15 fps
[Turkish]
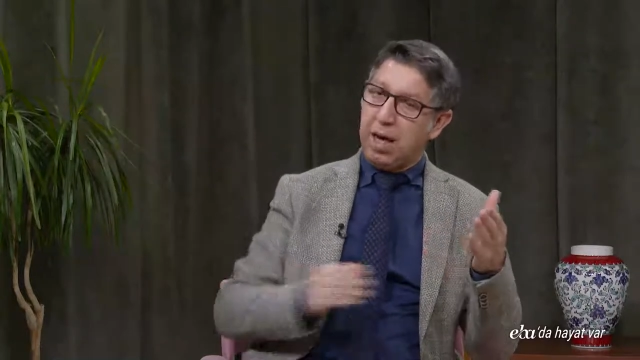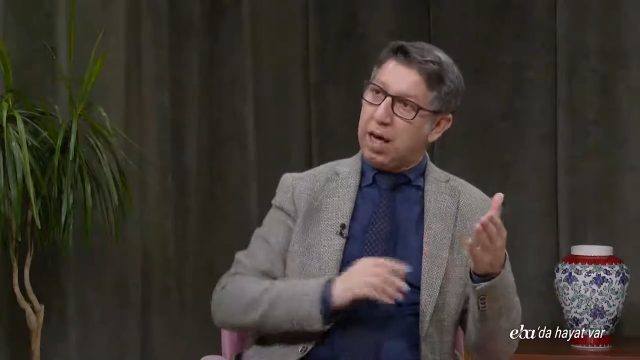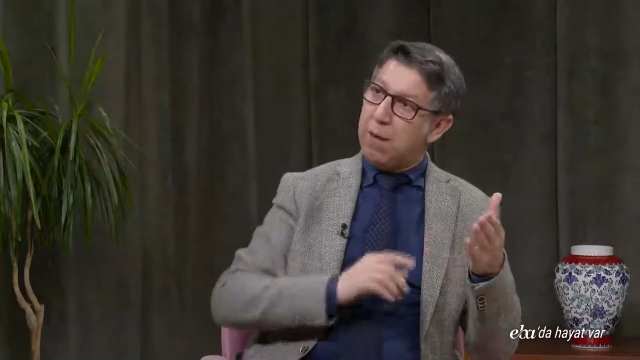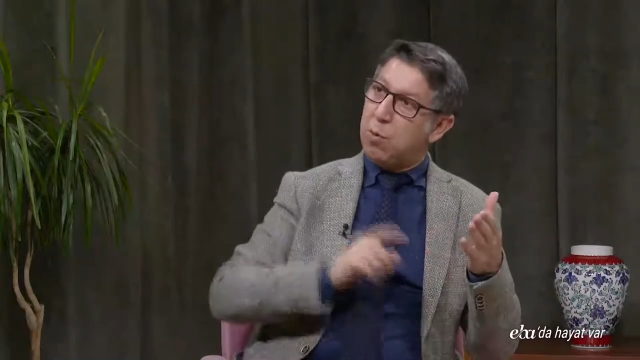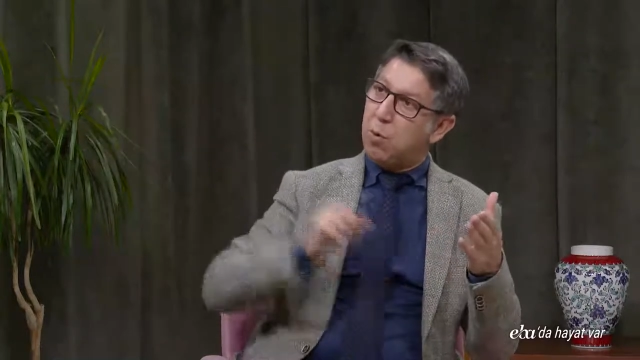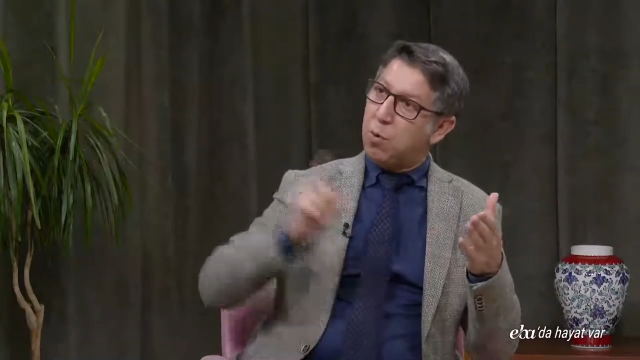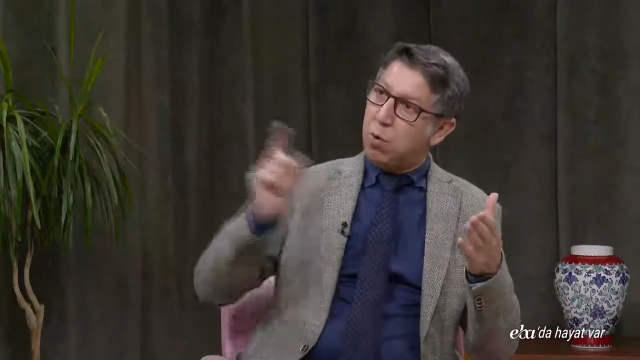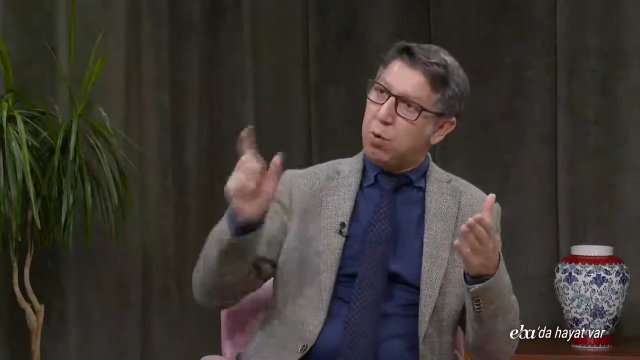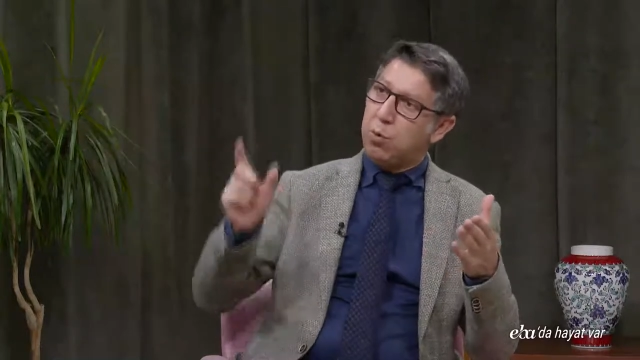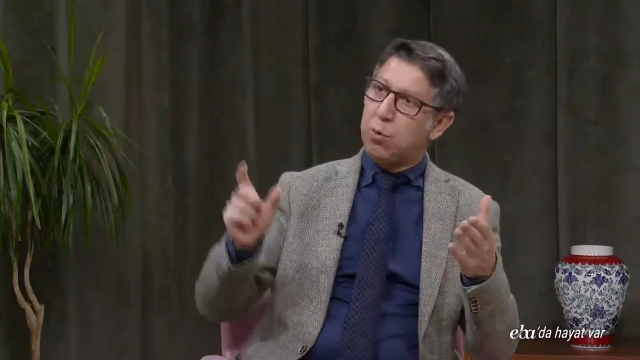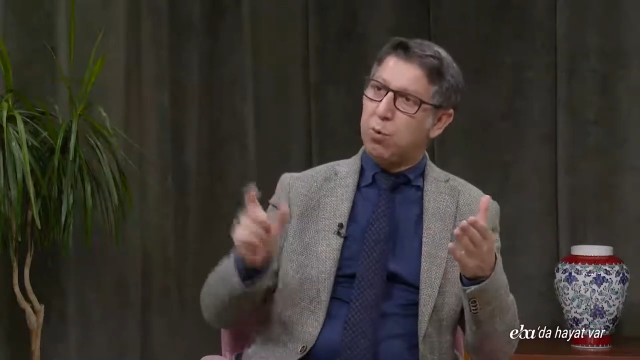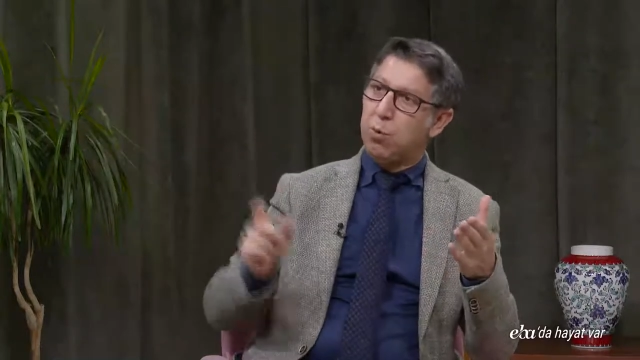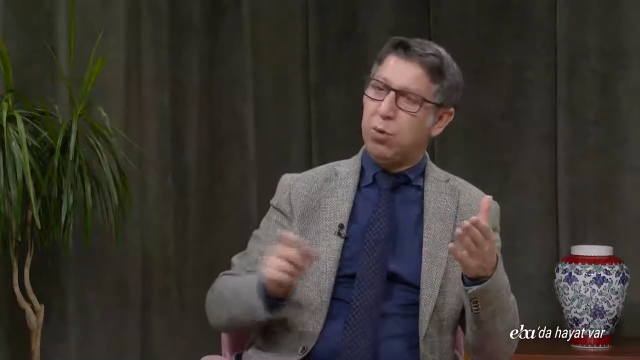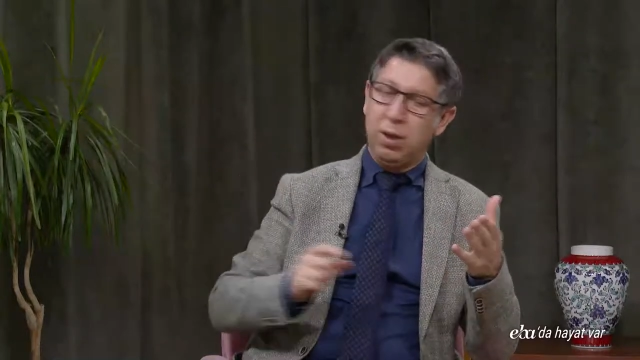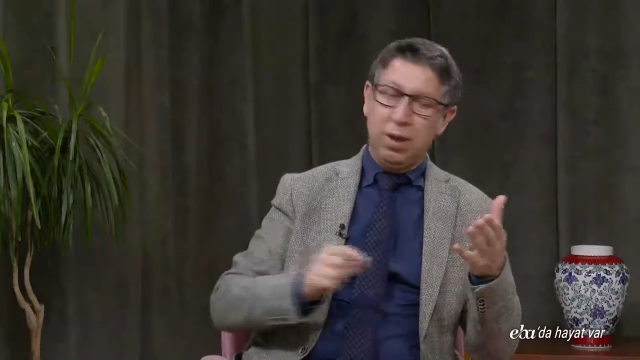Ama o
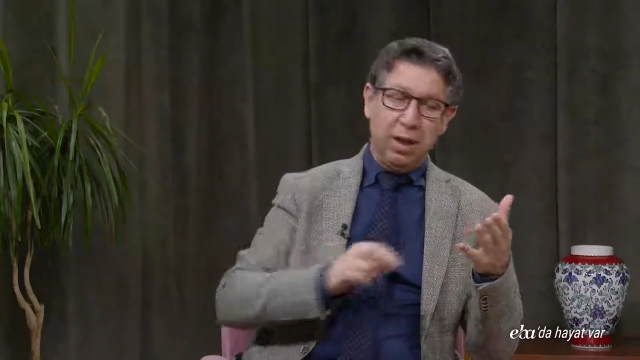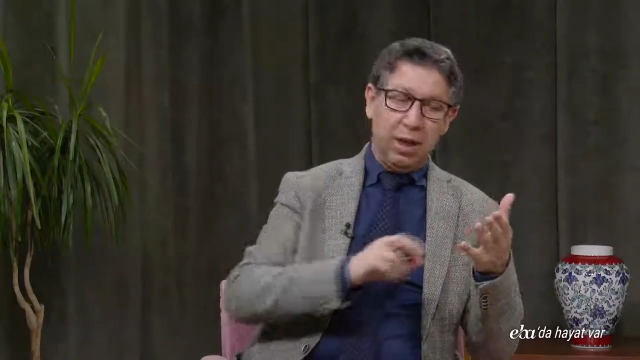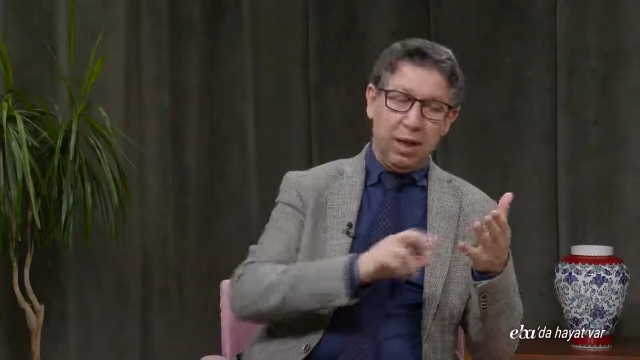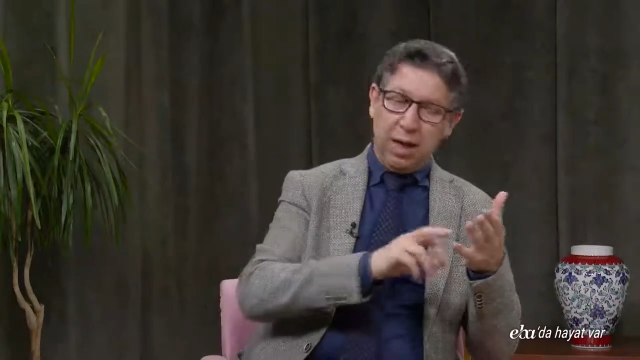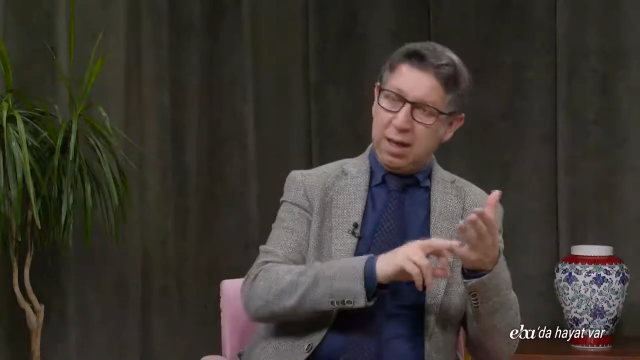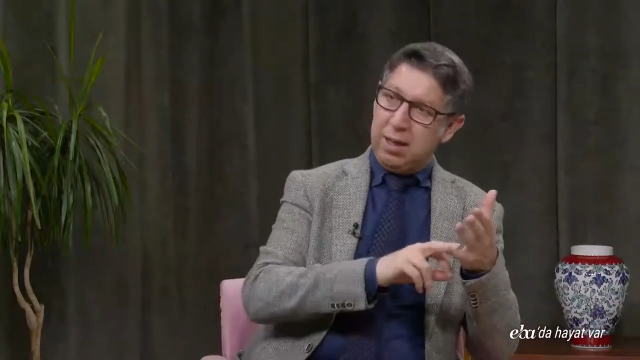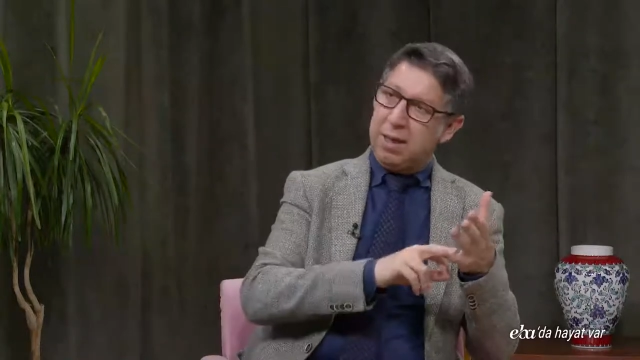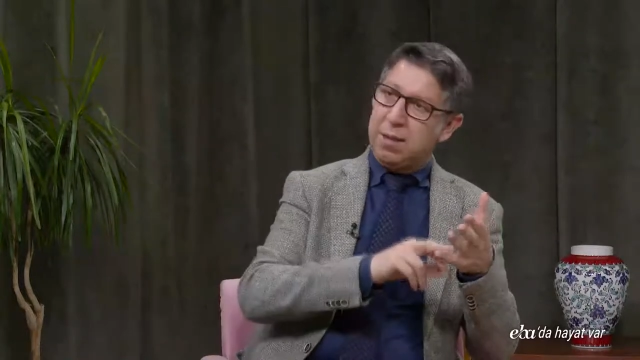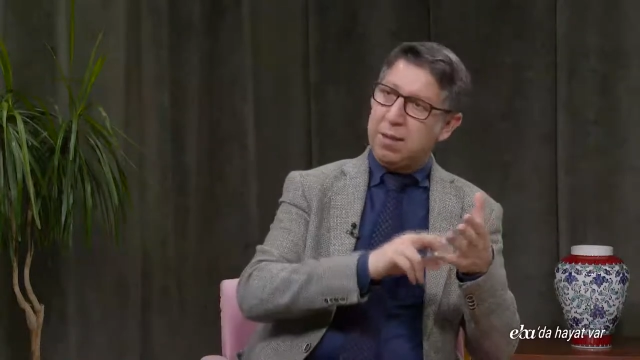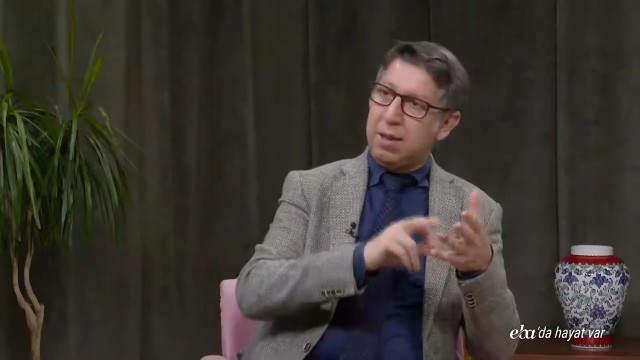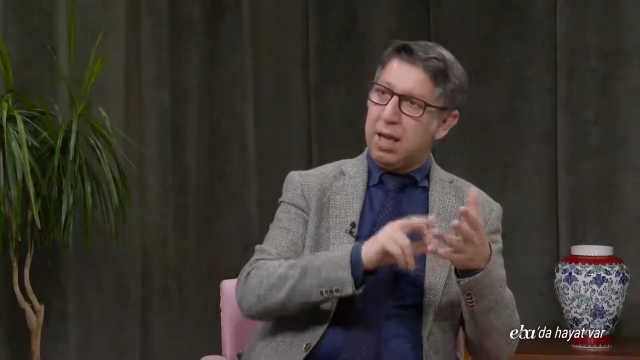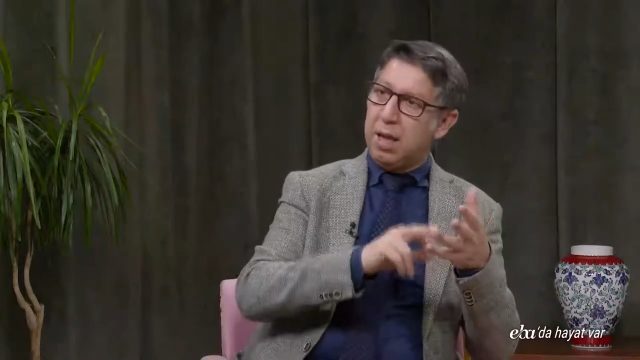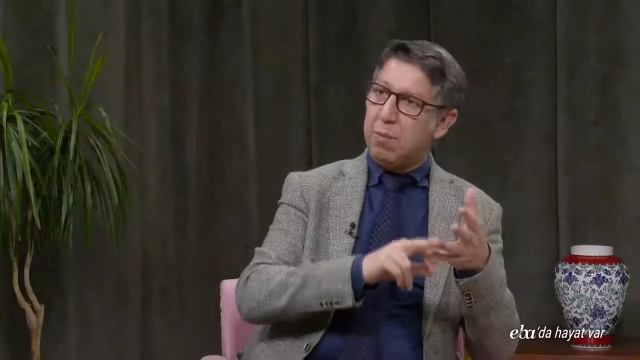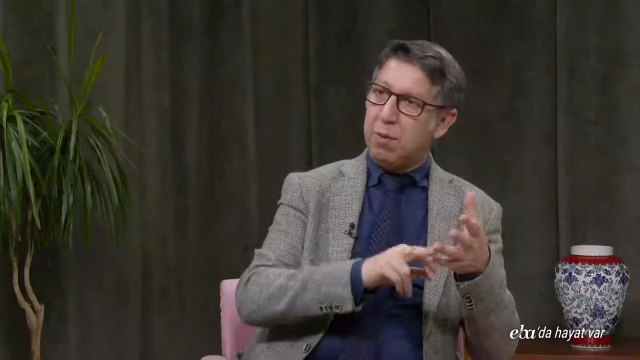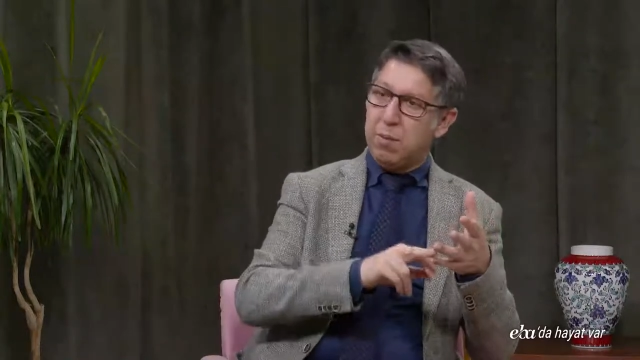koyduğunu
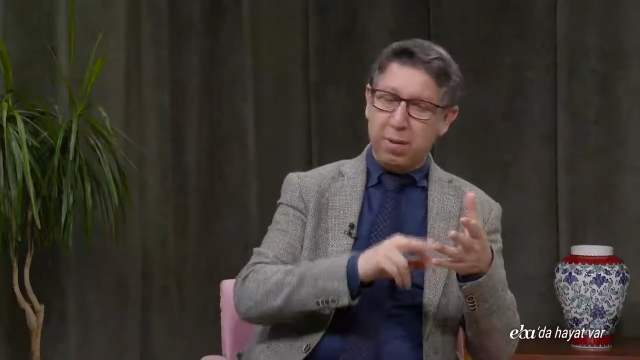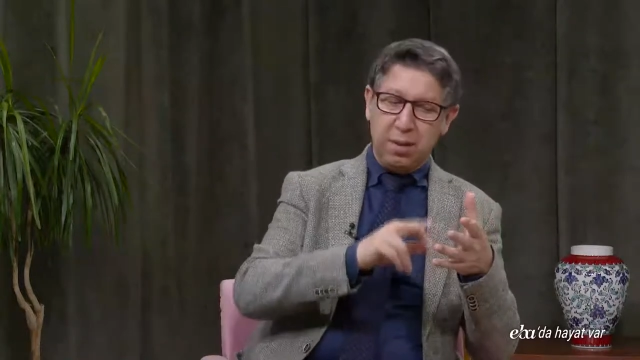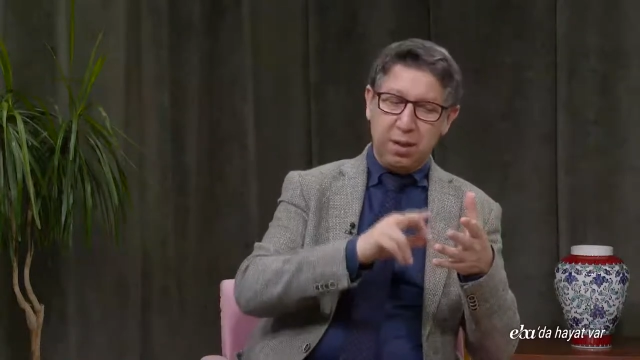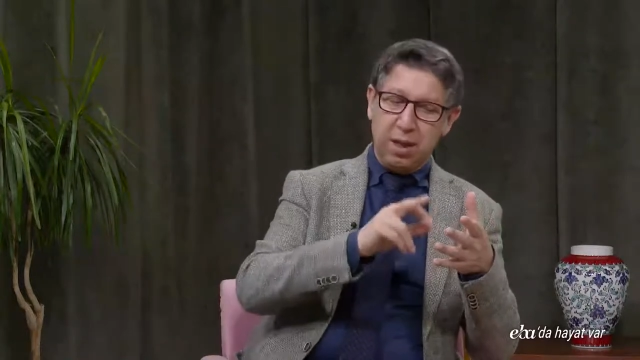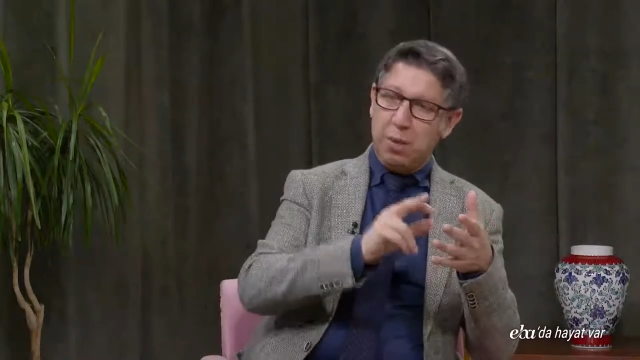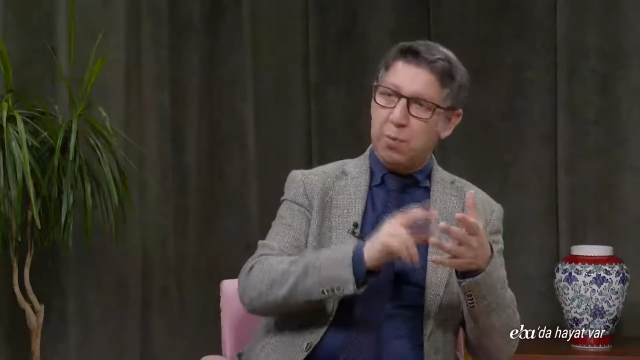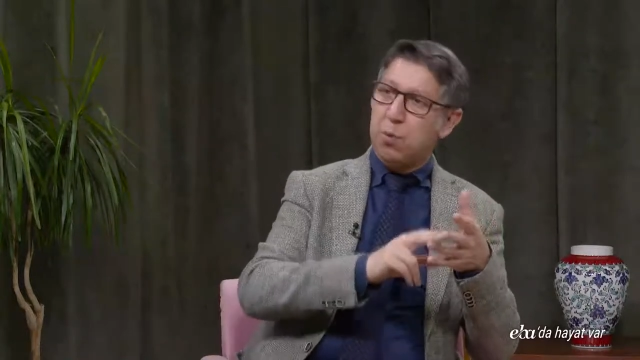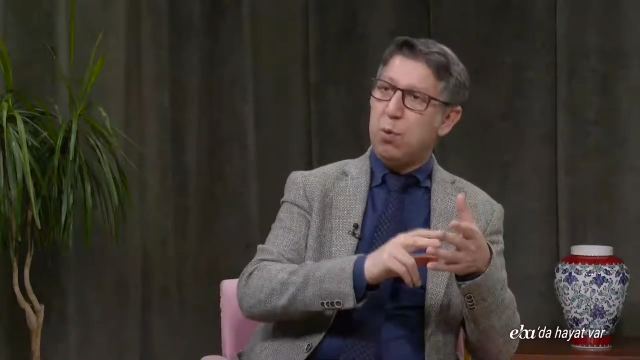annesine, babasına,